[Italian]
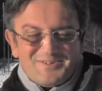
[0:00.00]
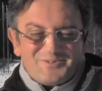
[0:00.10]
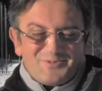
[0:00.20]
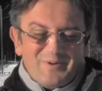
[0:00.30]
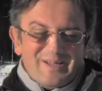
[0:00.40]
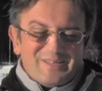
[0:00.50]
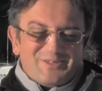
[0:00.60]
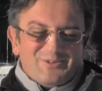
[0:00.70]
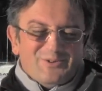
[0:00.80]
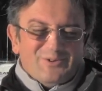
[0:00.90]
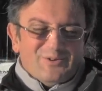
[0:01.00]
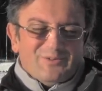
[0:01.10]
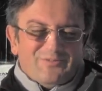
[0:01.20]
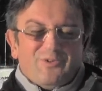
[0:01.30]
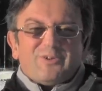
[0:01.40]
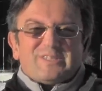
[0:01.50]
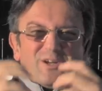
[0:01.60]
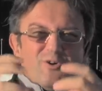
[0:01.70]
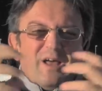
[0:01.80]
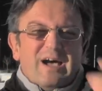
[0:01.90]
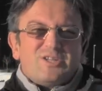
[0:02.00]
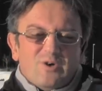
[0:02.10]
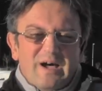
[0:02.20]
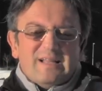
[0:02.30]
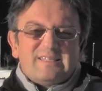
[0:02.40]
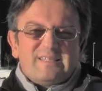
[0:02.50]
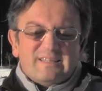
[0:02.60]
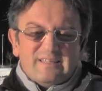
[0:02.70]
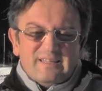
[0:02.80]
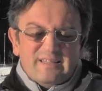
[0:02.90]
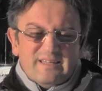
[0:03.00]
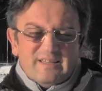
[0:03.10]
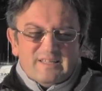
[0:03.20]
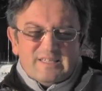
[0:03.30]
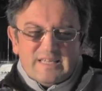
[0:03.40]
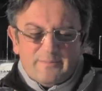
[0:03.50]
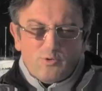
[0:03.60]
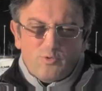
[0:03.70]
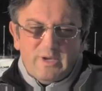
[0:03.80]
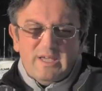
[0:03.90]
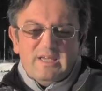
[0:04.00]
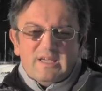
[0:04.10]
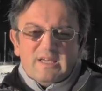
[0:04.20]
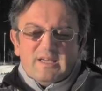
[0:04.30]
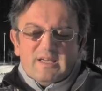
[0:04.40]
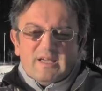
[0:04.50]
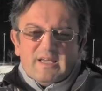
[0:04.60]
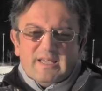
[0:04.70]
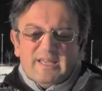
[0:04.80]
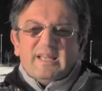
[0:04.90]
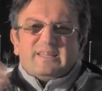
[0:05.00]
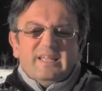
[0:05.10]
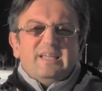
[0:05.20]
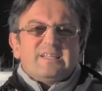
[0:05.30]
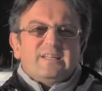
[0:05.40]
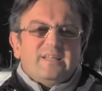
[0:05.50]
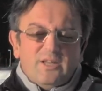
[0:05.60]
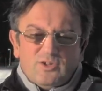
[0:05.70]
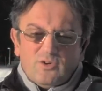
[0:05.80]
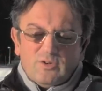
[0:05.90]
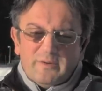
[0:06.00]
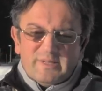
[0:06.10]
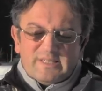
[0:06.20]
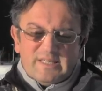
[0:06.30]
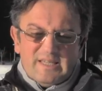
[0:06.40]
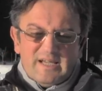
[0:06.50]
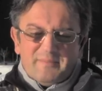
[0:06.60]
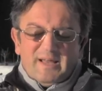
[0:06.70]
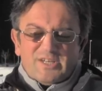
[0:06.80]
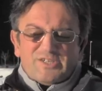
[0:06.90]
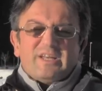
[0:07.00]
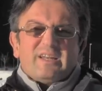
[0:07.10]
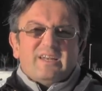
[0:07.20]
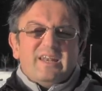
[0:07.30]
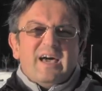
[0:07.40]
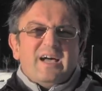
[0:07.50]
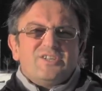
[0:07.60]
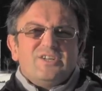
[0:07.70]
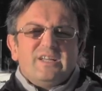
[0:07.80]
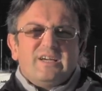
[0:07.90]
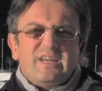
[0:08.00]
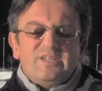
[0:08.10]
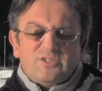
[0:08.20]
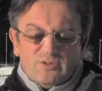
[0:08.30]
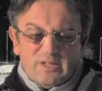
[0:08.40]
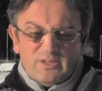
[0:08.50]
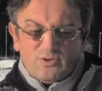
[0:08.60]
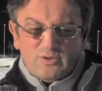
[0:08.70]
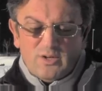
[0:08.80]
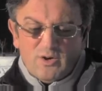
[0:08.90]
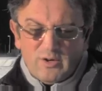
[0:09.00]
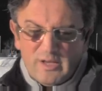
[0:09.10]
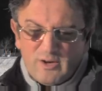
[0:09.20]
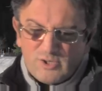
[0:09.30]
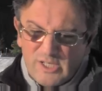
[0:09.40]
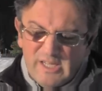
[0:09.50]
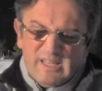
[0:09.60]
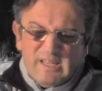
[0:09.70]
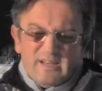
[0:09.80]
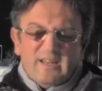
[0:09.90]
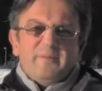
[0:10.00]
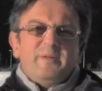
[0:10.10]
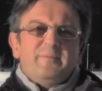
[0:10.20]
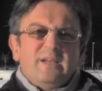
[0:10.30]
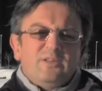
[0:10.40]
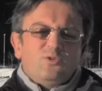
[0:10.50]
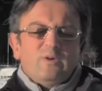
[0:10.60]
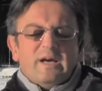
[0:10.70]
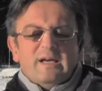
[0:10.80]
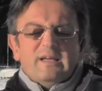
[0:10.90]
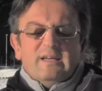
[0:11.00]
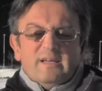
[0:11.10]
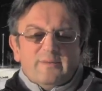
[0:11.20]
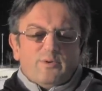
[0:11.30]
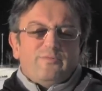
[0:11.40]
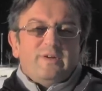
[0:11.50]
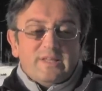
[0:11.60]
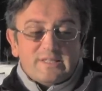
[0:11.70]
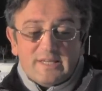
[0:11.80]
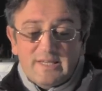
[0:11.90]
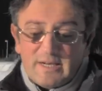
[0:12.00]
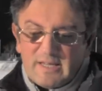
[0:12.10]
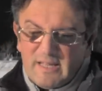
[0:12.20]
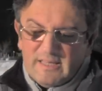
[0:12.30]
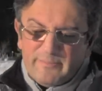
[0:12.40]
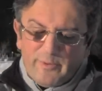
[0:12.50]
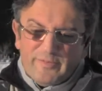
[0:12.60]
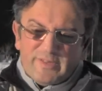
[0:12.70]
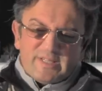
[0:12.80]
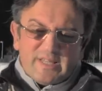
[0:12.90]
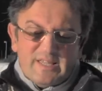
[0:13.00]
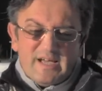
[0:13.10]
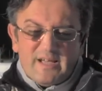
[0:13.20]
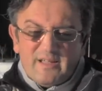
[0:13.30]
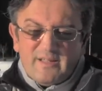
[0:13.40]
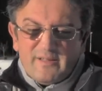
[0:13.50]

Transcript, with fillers: su questo forza, coraggio, alzati, siamo qui in attesa del ritorno del Messia, ma lasciar nascere Cristo dentro di noi. E così nella prima lettura il profeta Isaia, il grande profeta Isaia,